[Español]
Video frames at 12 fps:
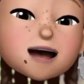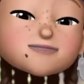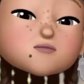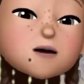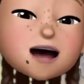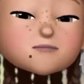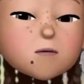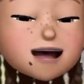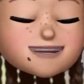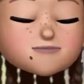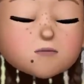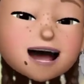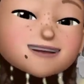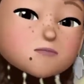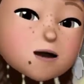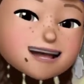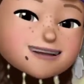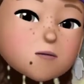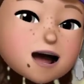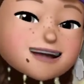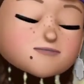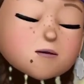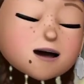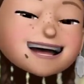persona que tienes todo para ganar
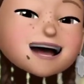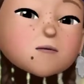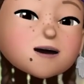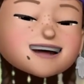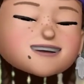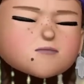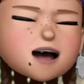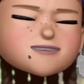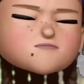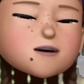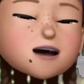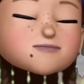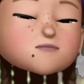en la vida y que puedes vencer